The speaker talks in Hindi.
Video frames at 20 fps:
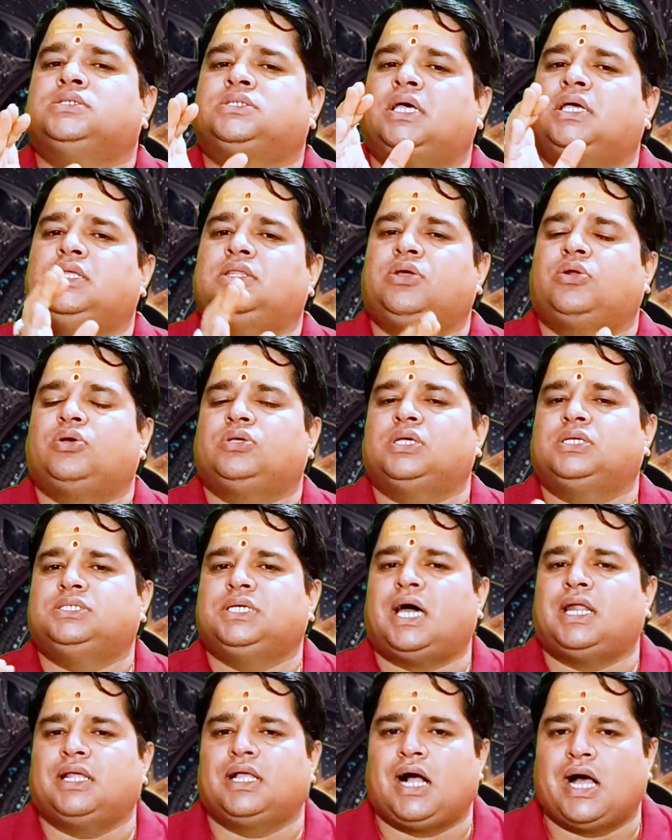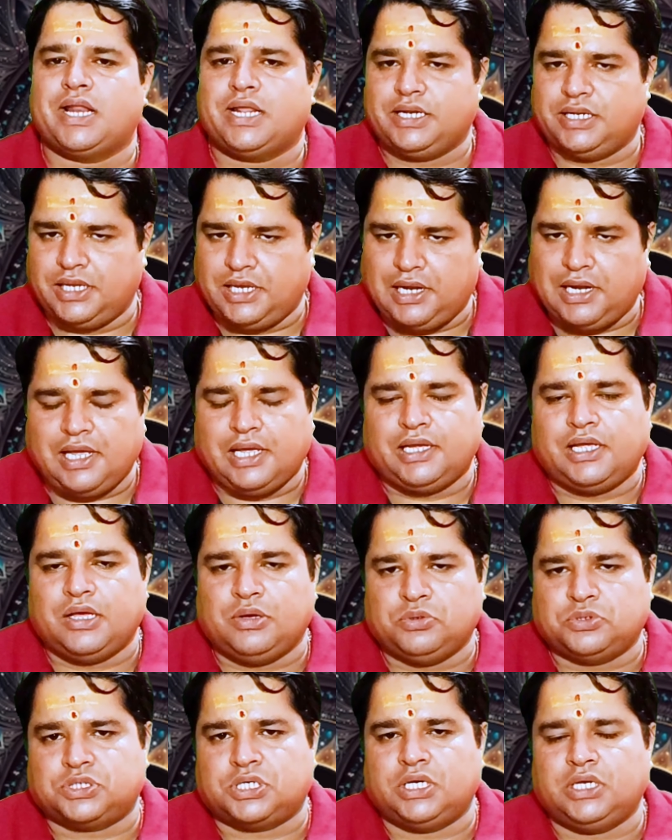सही तरह से जानकारी नहीं लेंगे
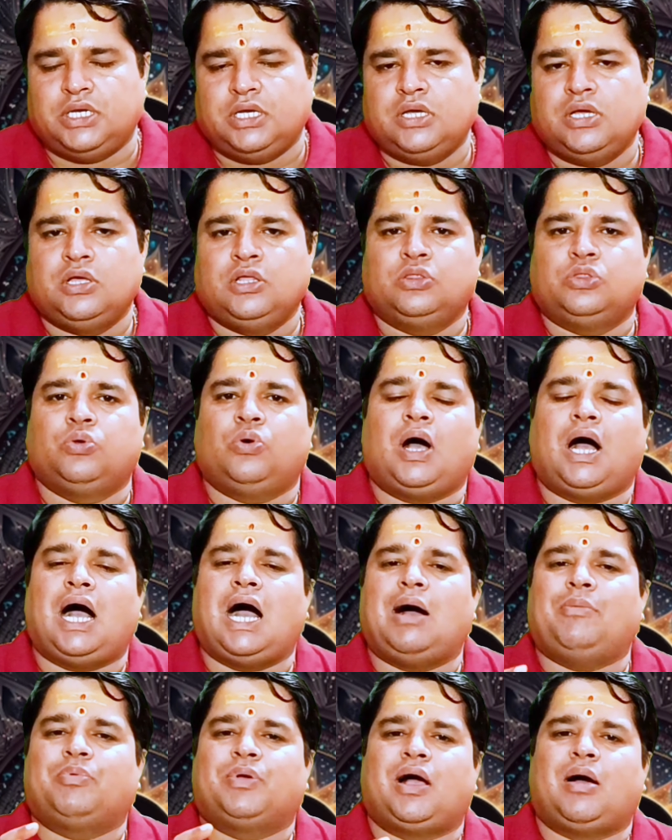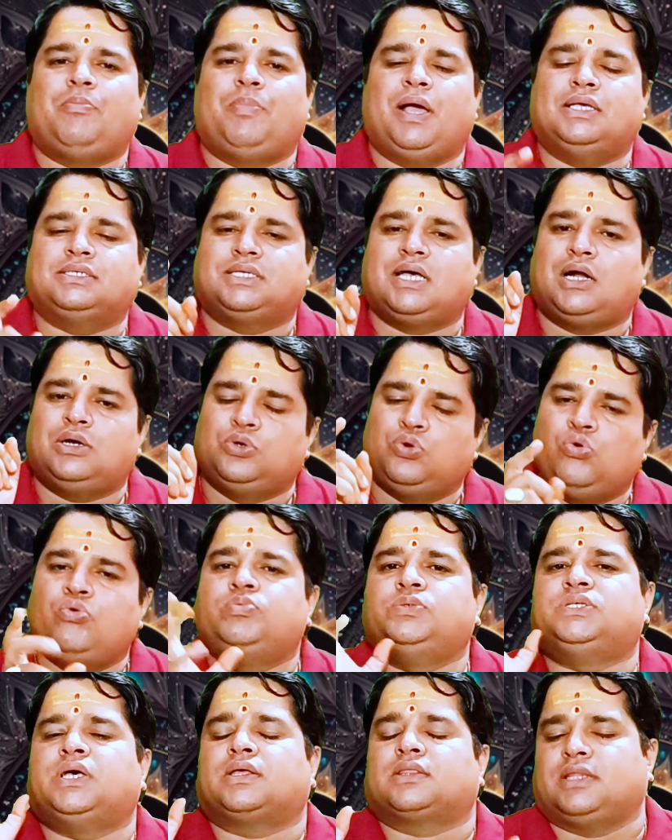उसकी तो आपका पैसा
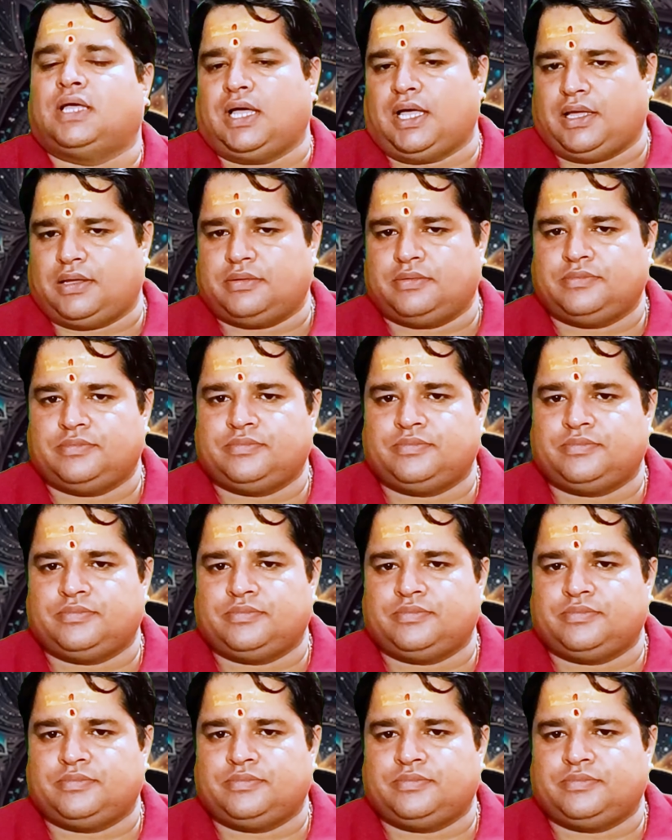डूब सकता है